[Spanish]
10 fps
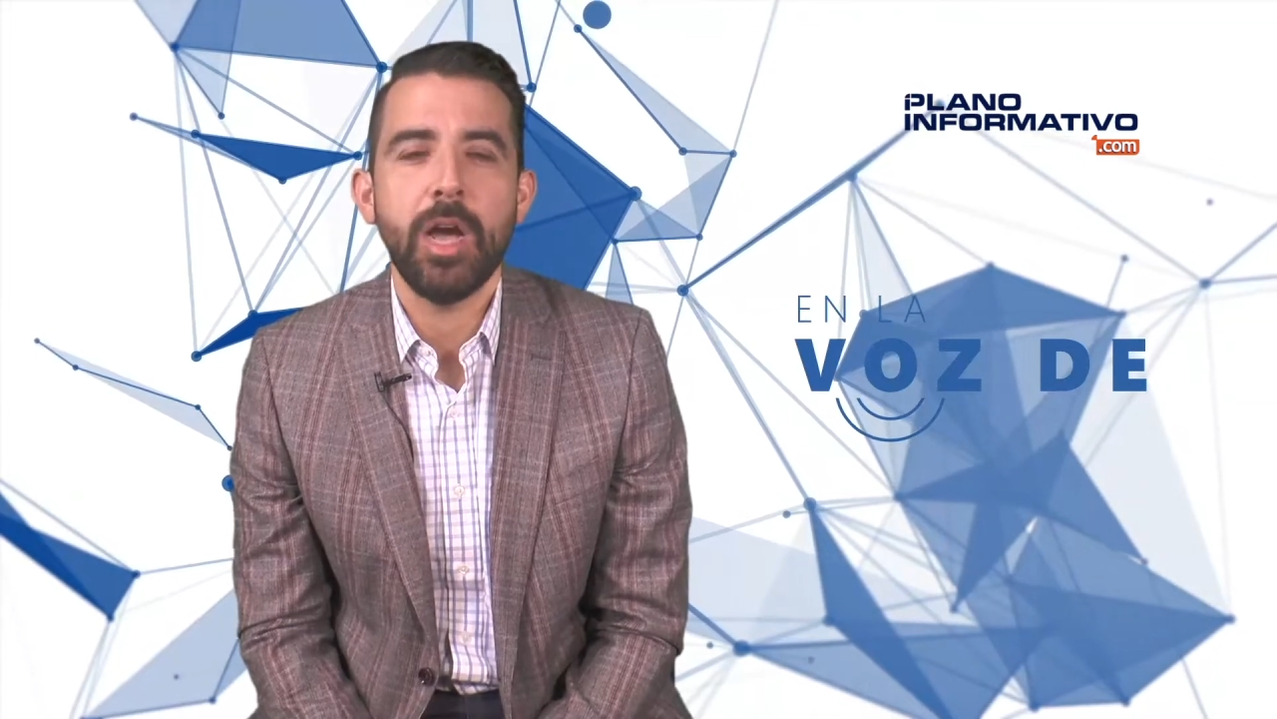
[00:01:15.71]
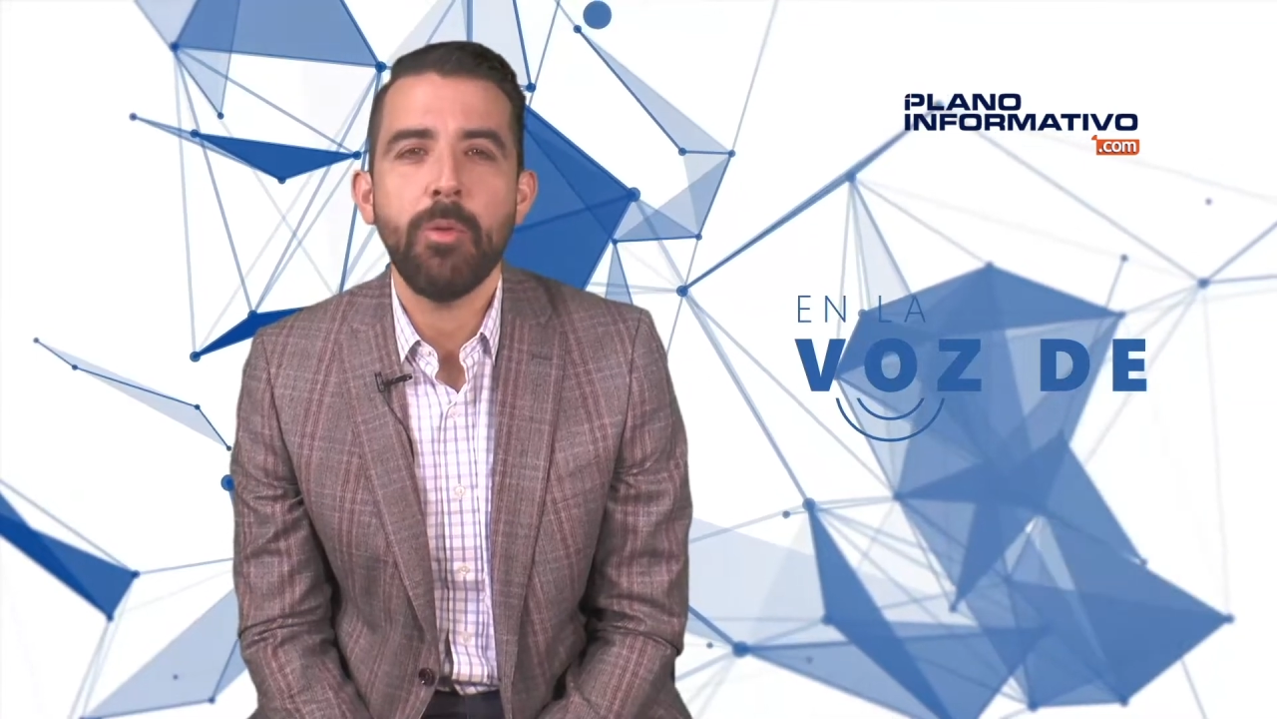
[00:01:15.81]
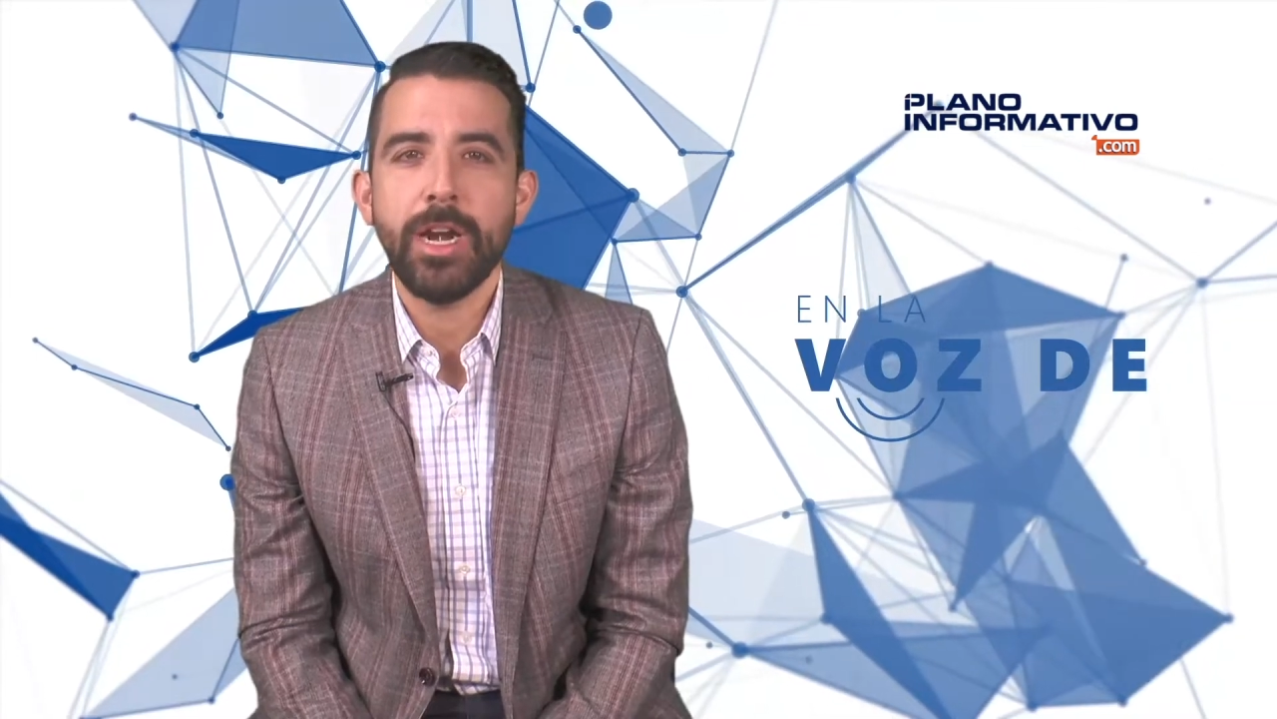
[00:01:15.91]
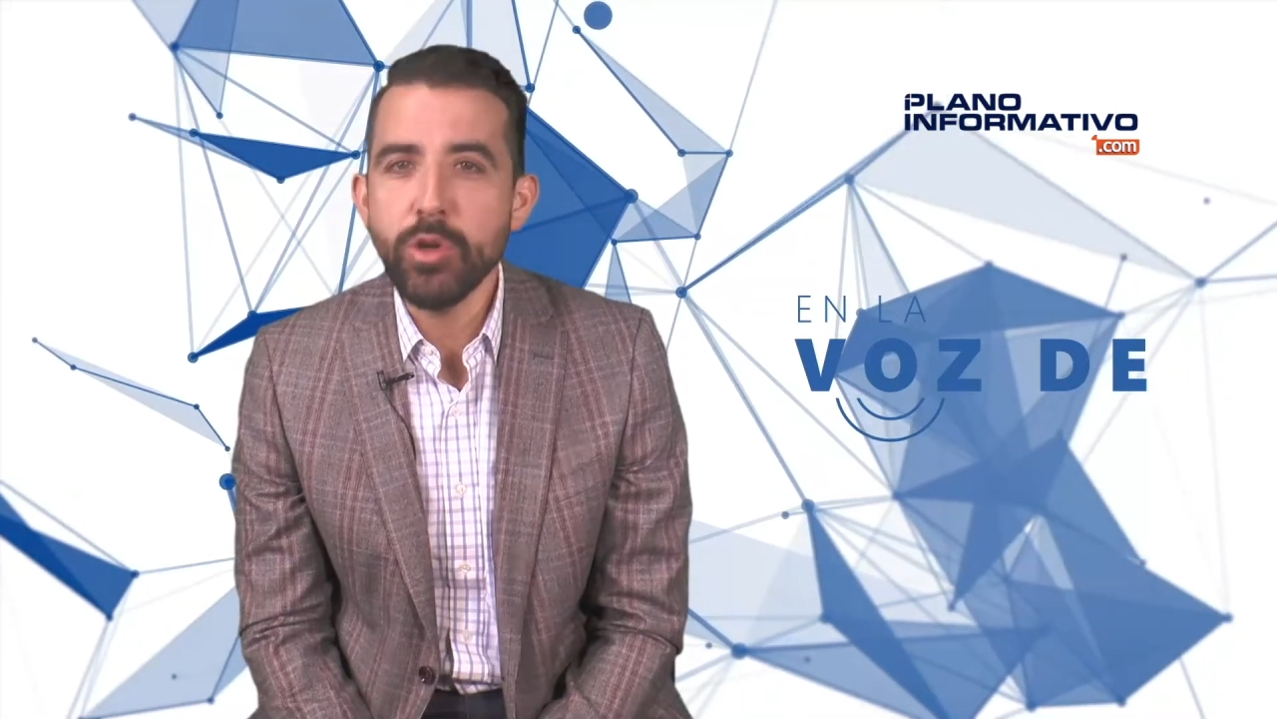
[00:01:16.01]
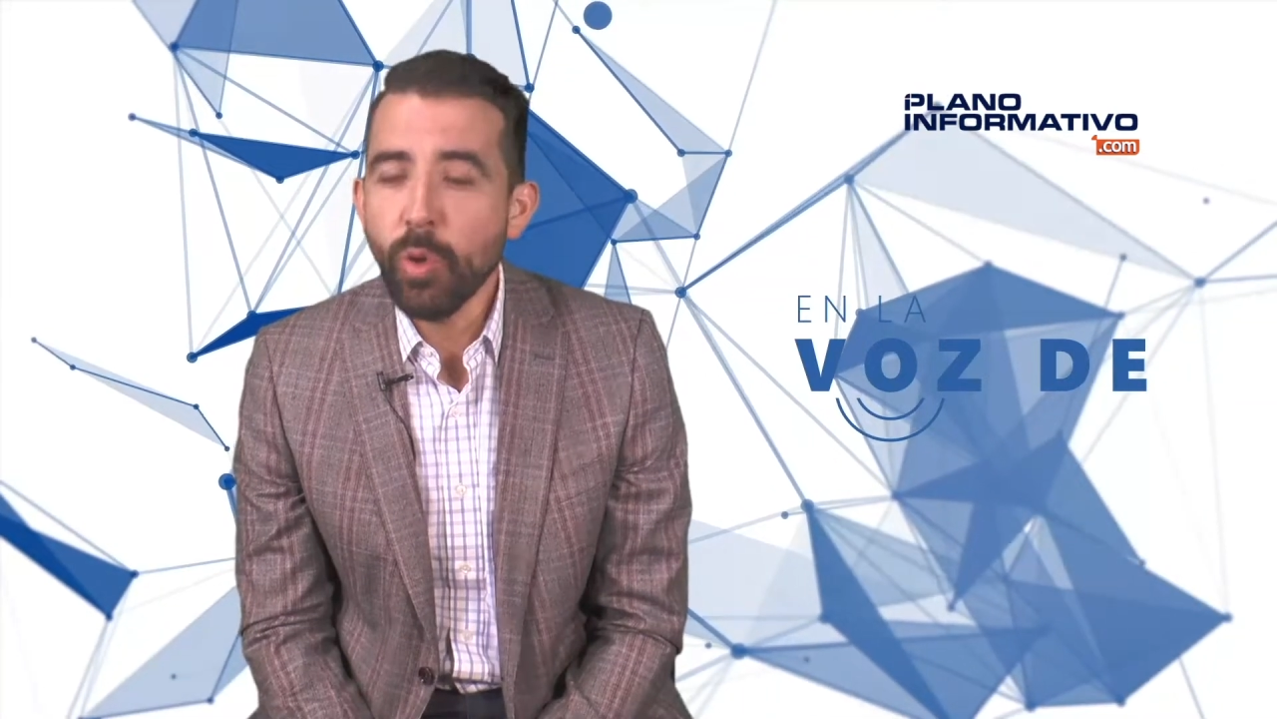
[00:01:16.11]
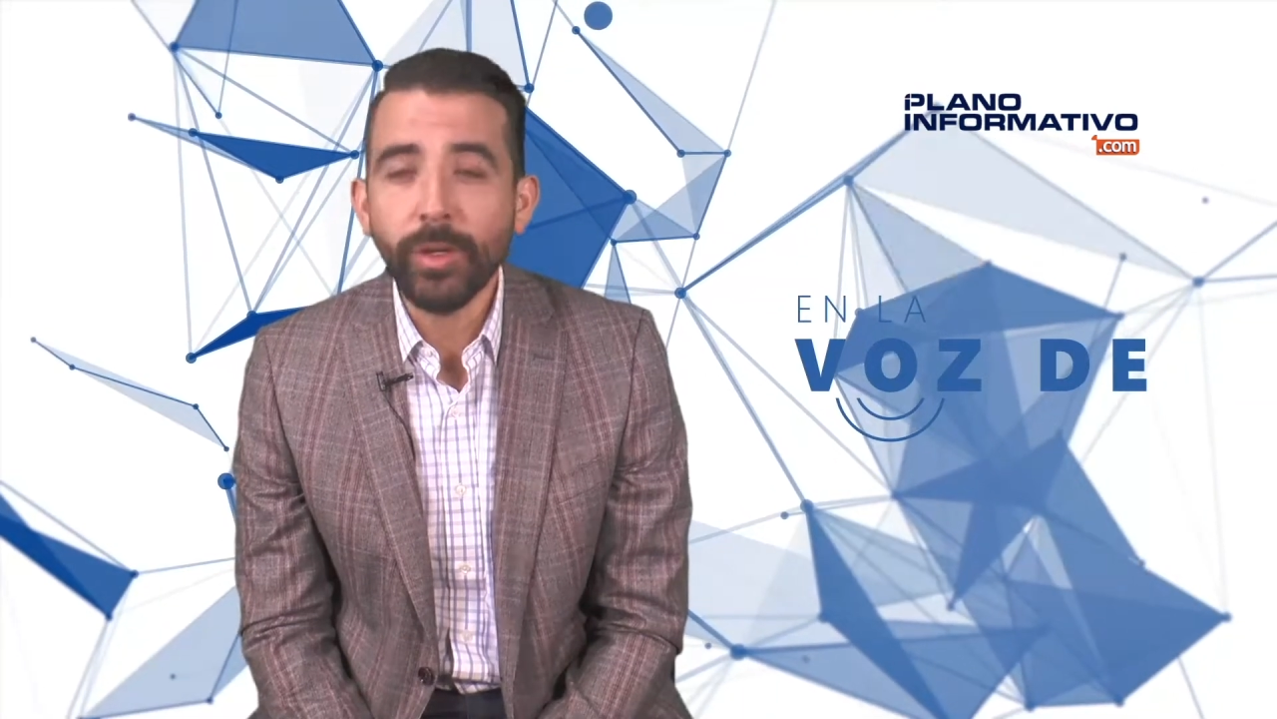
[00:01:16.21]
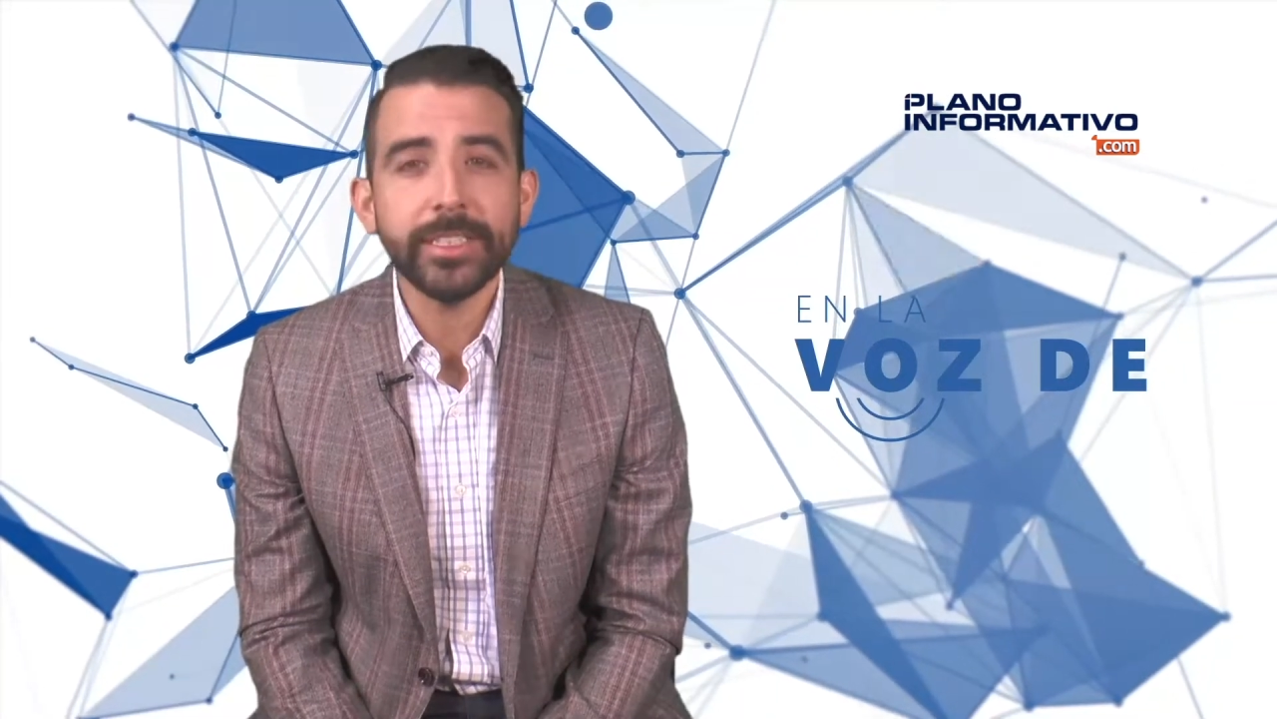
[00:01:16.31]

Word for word: agua no